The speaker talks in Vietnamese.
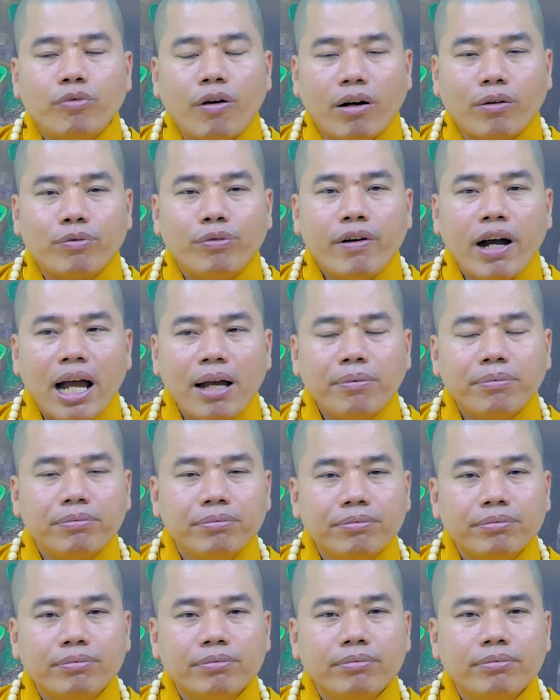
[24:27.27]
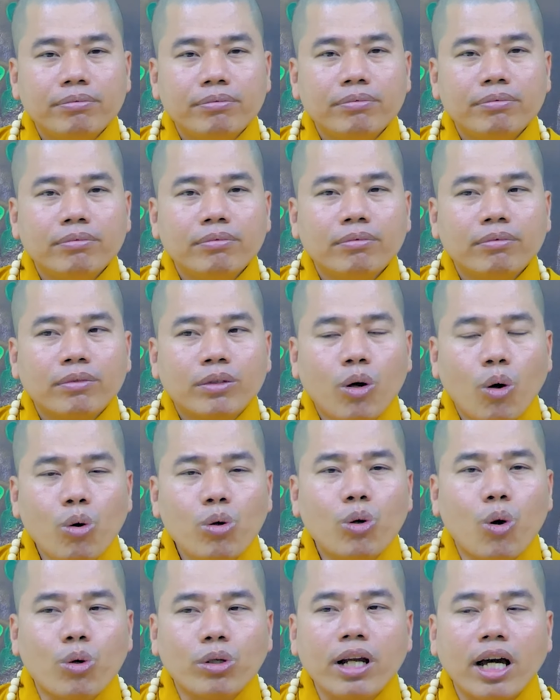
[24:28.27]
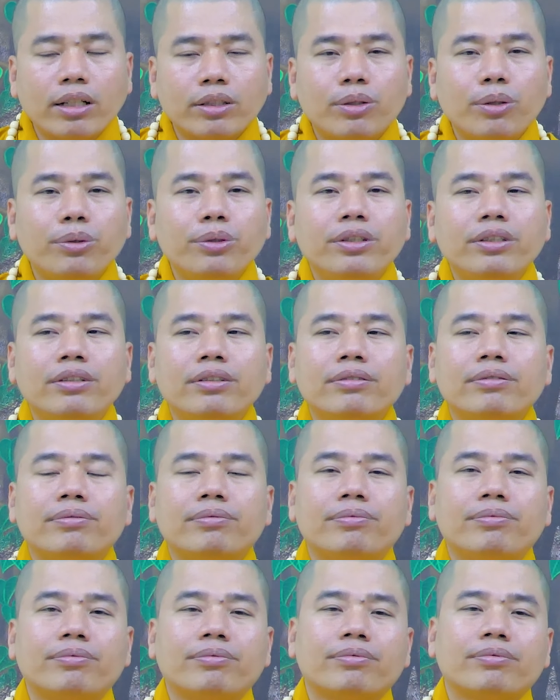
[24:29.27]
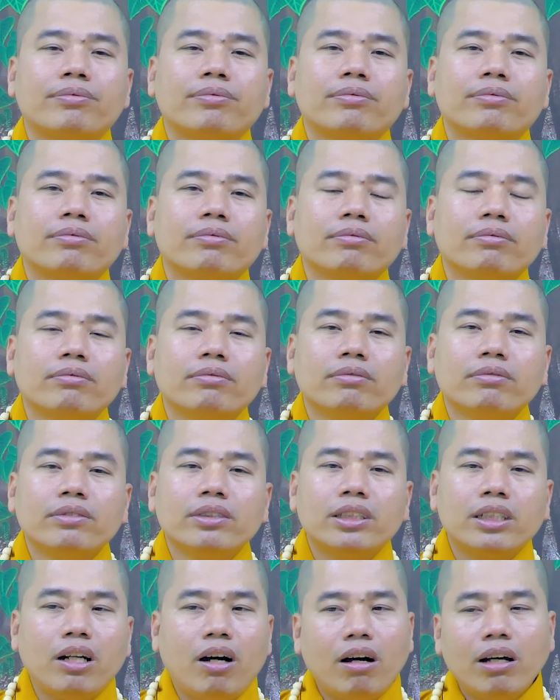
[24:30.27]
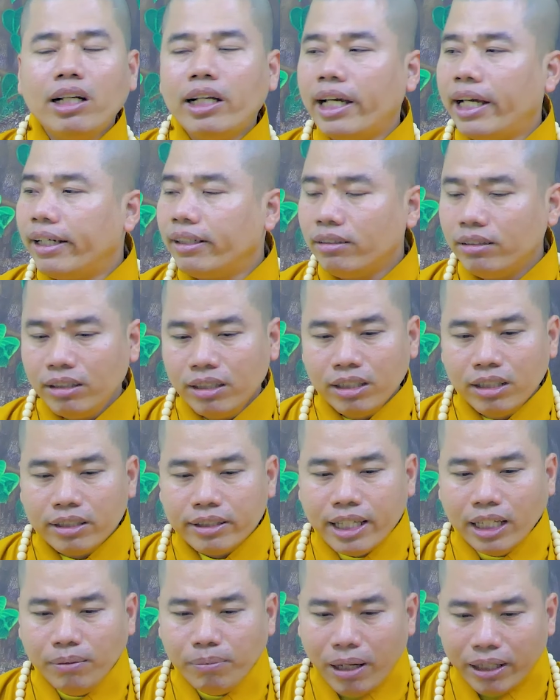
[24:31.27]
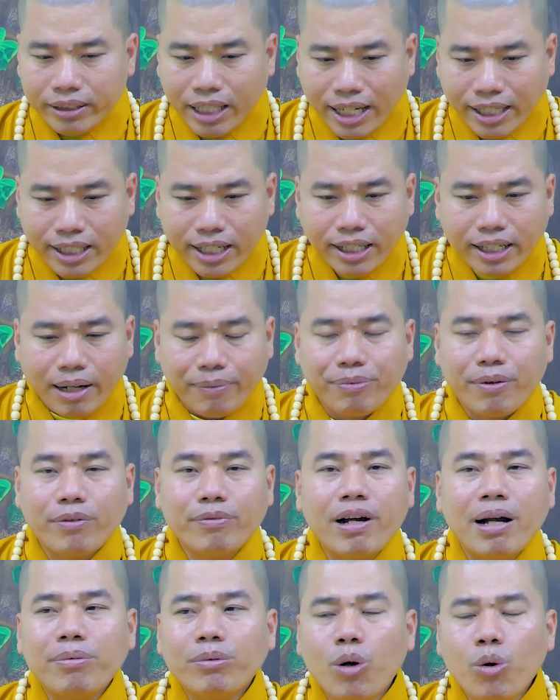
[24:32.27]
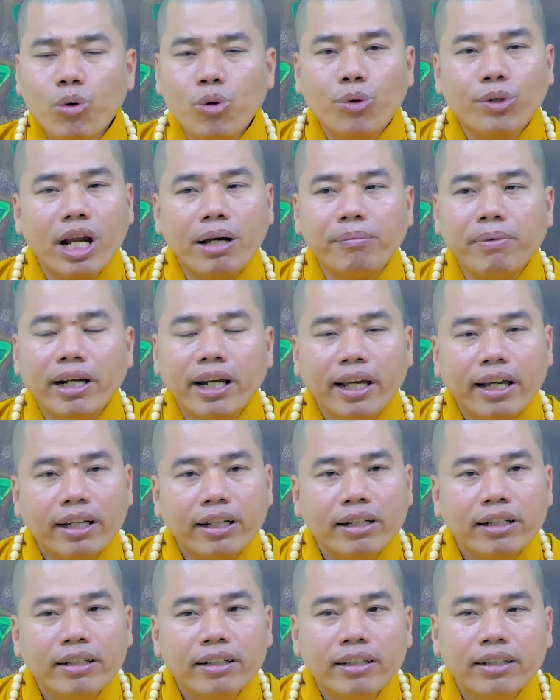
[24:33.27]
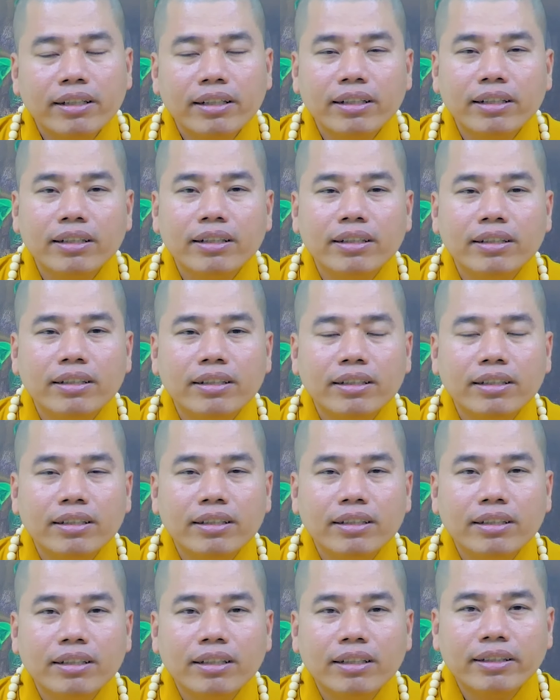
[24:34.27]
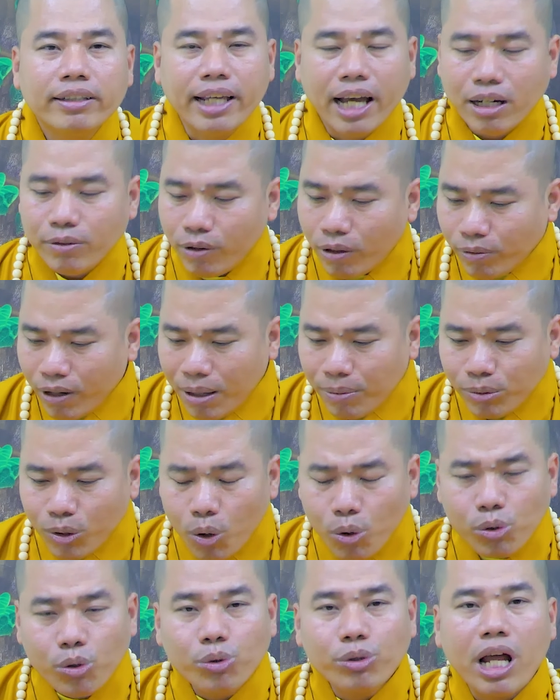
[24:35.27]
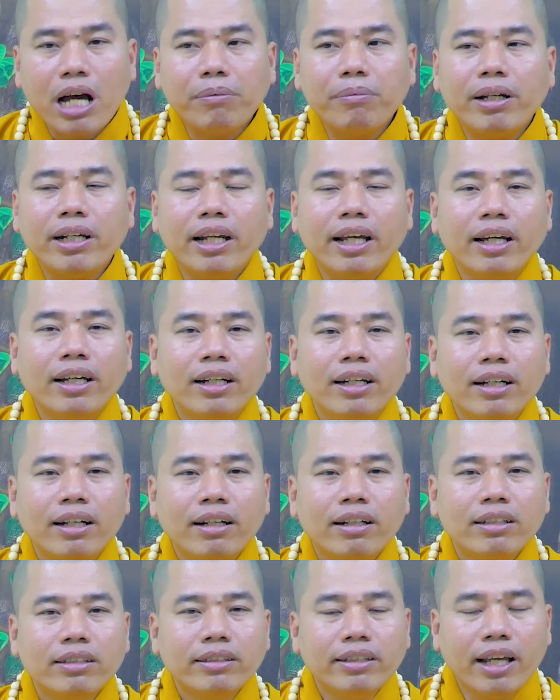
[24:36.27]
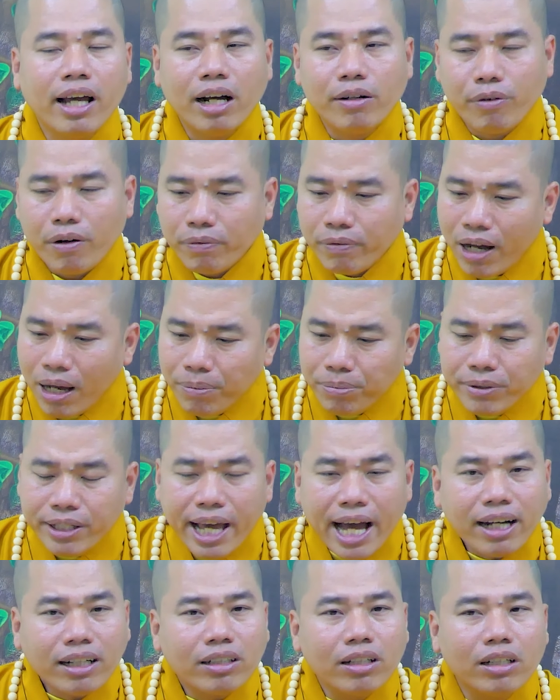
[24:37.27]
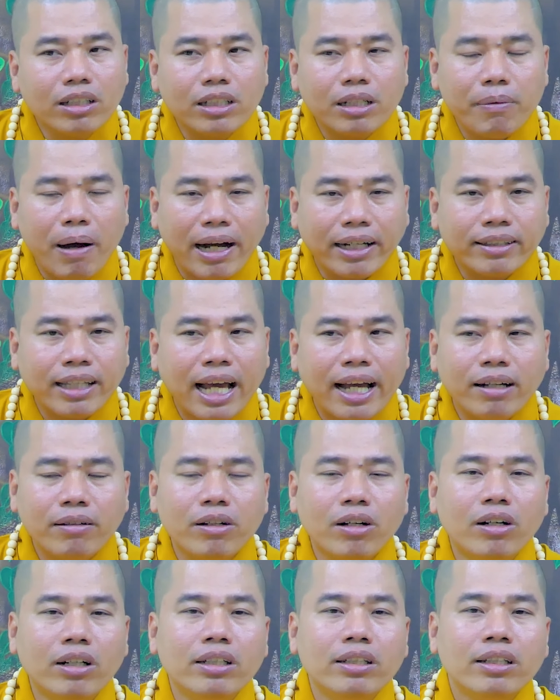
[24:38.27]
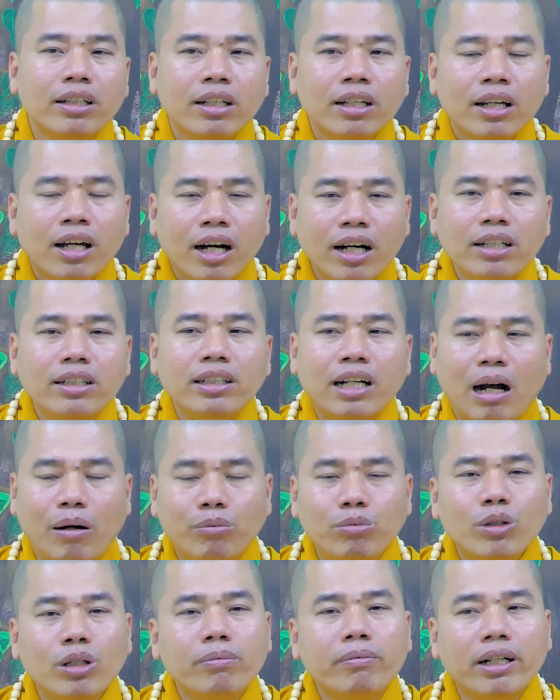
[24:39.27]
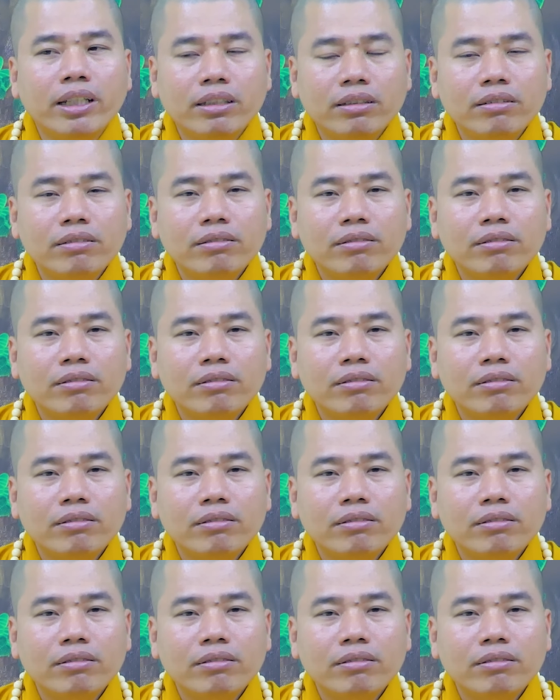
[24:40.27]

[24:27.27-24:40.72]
phật pháp cứu cuộc đời tôi rõ ràng chính bản thân người đức gặp phật pháp cứu cuộc đời mình nè nhờ phật pháp cứu cuộc đời mình nè nhờ Phật pháp vớt được cái bản thân người hư hỏng của mình